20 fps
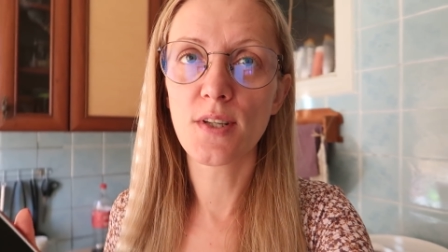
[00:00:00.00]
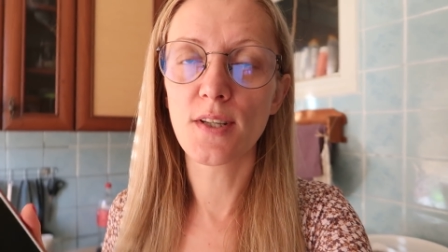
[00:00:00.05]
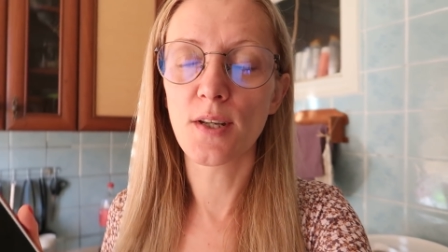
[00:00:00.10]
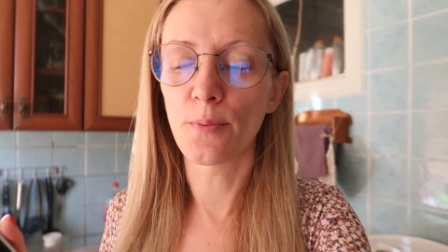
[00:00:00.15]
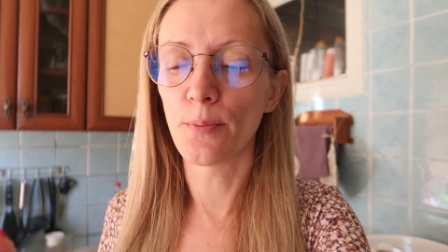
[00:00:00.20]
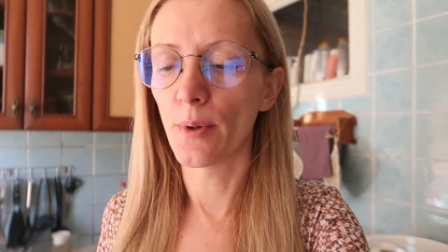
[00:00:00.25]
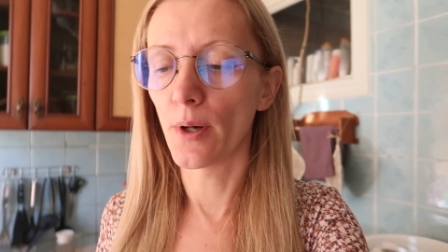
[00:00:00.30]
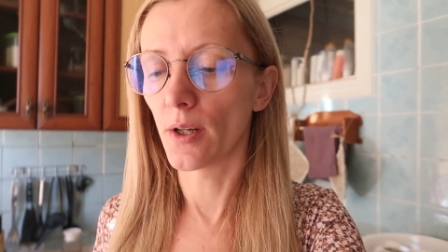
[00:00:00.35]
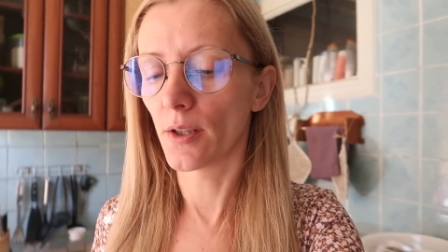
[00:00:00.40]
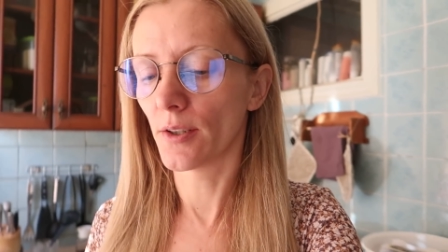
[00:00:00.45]

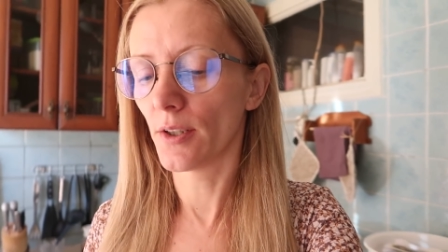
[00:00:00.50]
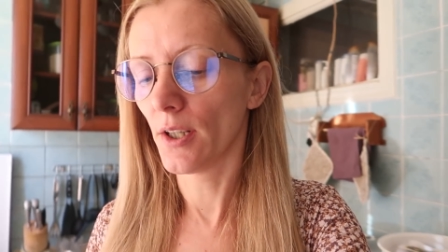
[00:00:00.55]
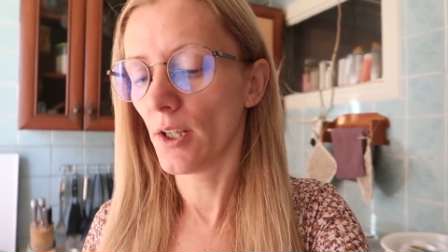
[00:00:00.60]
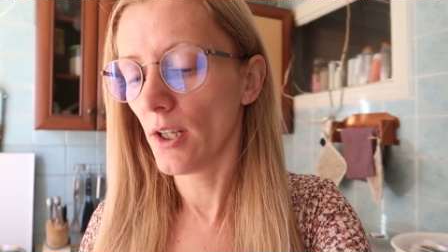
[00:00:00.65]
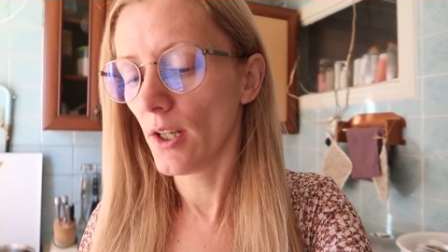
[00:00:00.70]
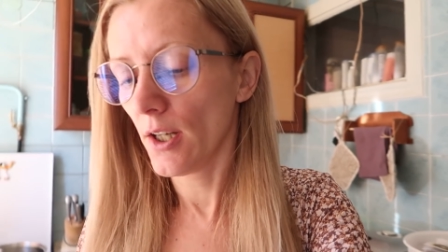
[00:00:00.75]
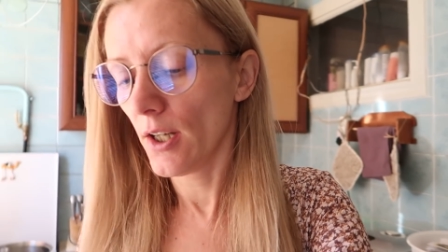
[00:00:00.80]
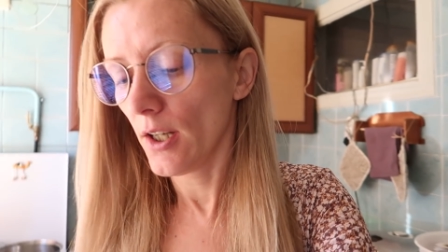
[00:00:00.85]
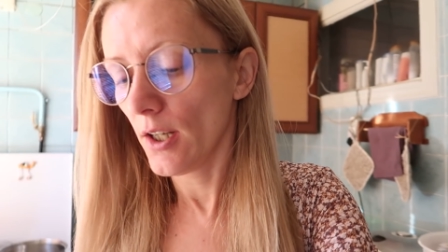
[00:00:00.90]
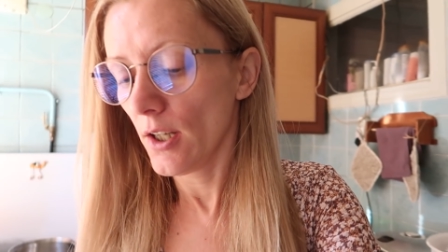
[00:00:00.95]
собак.
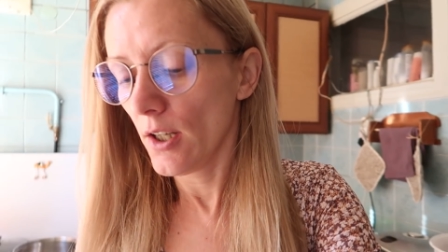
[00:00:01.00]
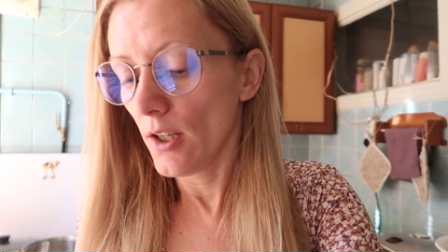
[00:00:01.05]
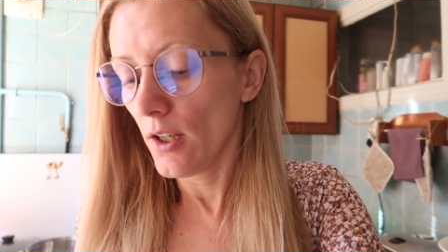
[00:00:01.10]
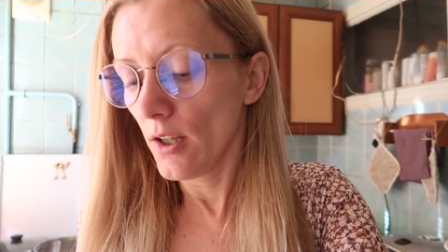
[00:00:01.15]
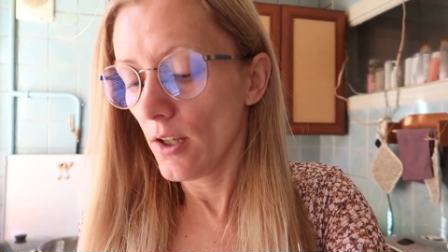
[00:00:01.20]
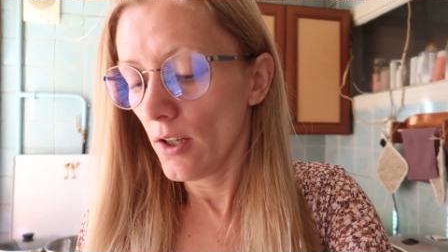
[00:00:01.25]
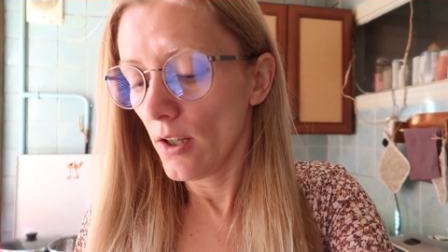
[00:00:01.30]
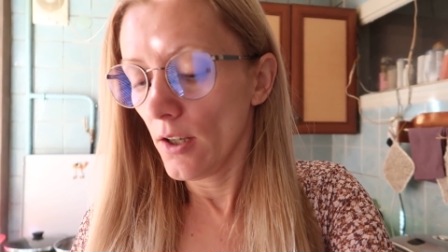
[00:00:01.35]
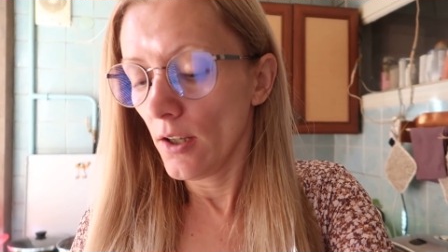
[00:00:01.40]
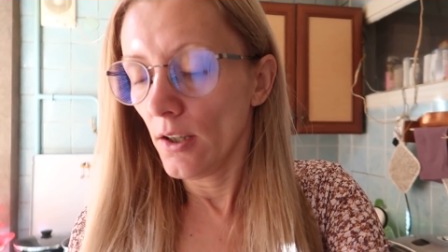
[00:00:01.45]

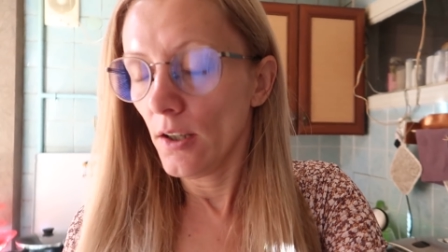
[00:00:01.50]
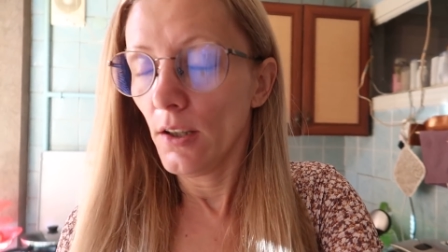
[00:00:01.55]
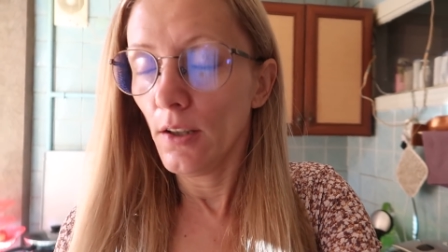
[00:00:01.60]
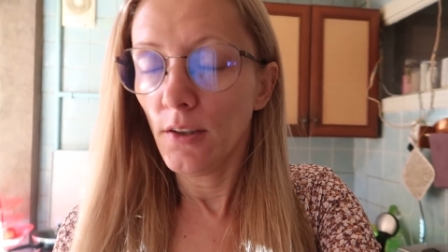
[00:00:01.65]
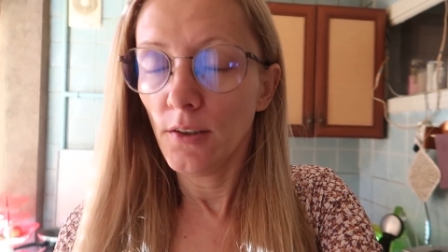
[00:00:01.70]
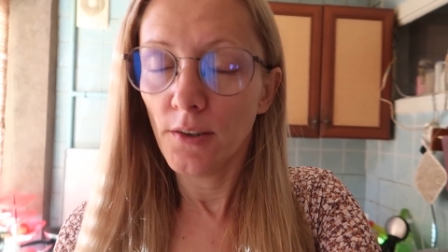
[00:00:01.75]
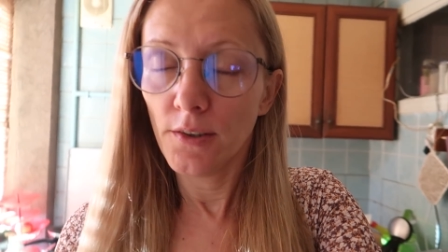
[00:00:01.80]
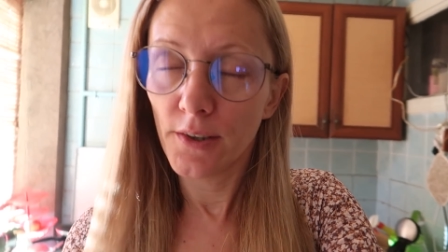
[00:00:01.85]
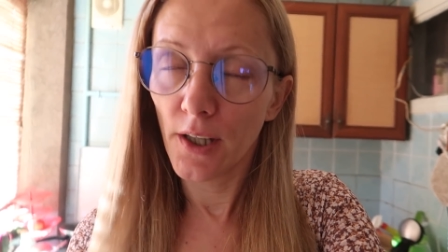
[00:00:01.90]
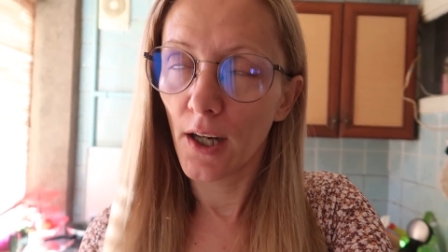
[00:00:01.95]

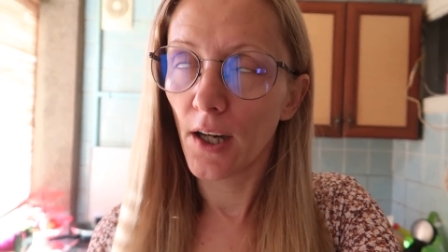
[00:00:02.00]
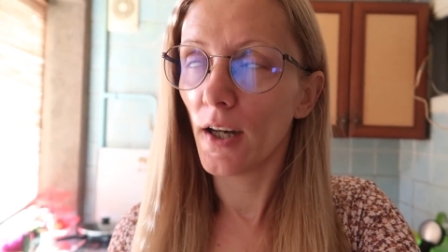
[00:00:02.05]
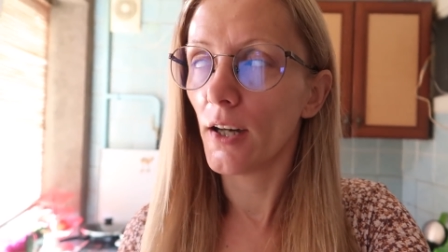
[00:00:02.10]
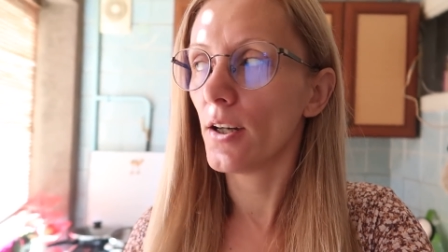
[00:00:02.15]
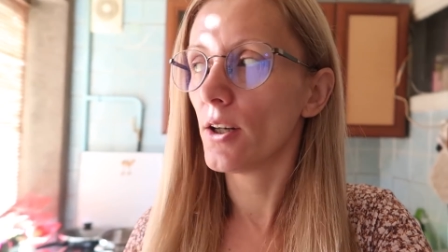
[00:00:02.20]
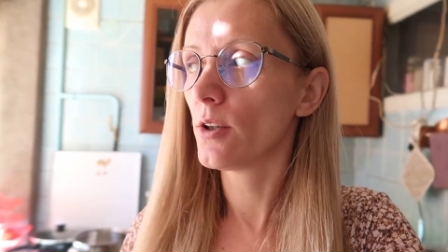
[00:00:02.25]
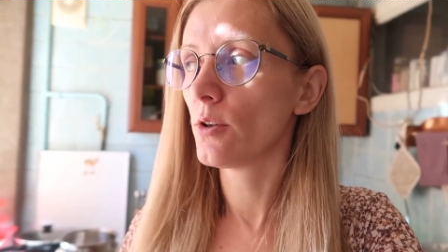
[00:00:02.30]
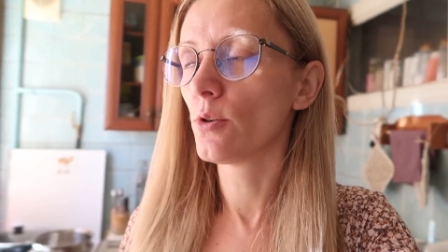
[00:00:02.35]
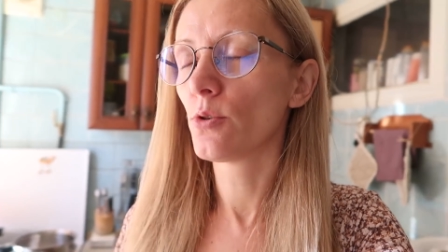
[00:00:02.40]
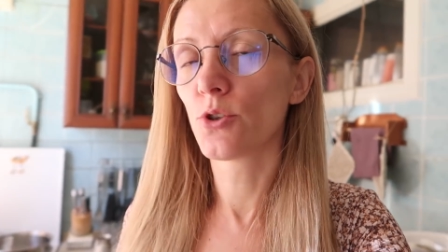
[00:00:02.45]
Да,
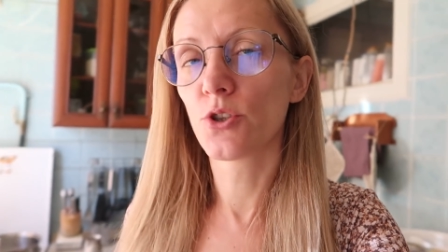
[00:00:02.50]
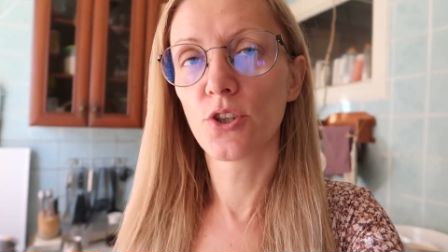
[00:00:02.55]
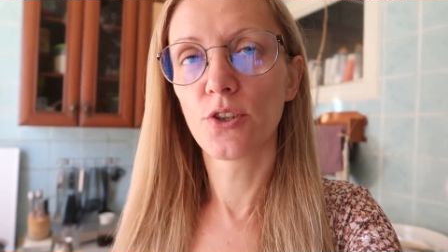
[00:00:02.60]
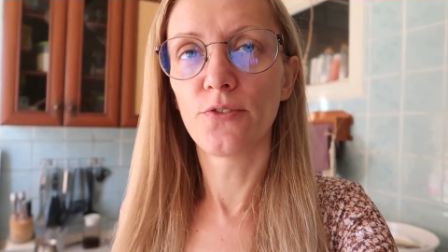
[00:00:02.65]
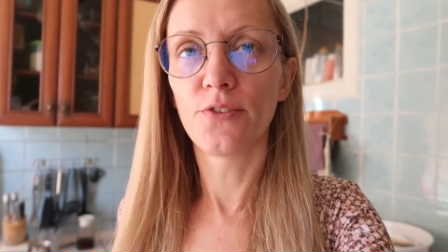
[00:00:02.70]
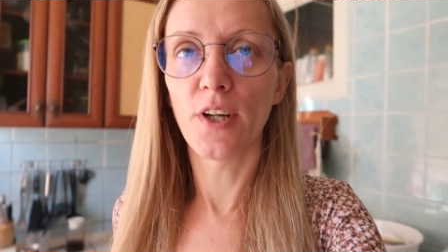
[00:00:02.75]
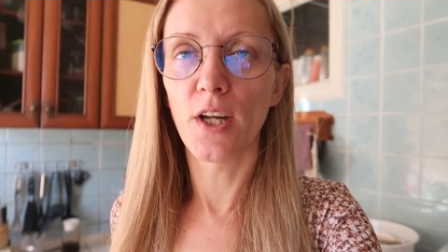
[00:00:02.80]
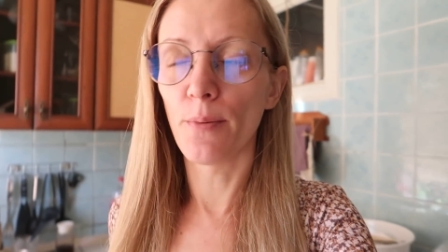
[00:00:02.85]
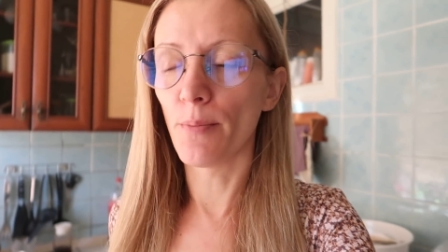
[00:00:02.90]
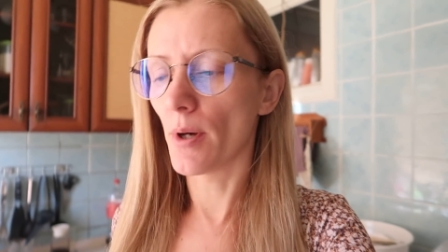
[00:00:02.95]

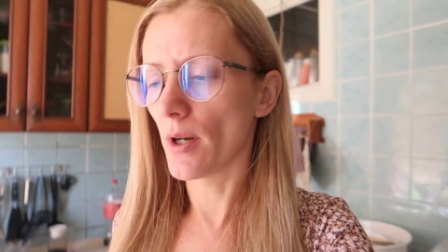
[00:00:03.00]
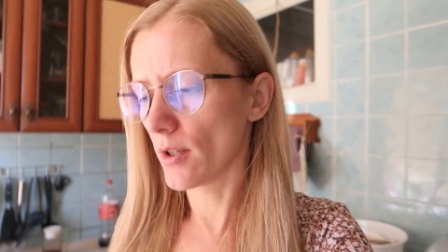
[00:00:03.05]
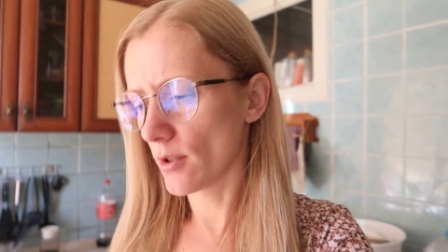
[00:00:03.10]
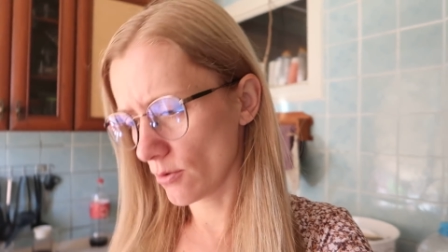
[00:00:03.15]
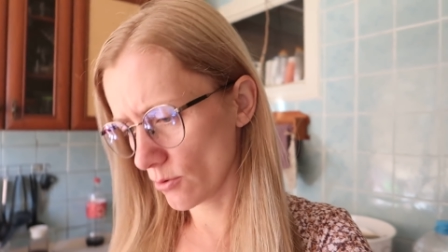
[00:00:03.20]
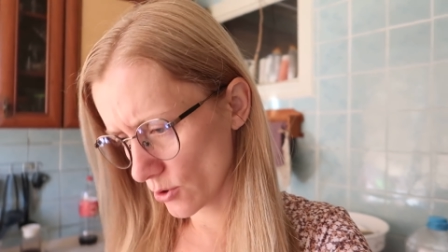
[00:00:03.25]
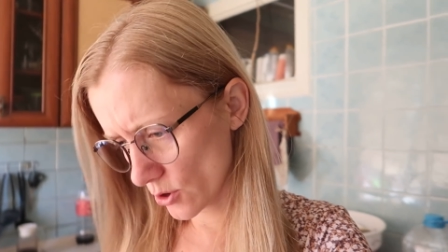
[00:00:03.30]
уже время.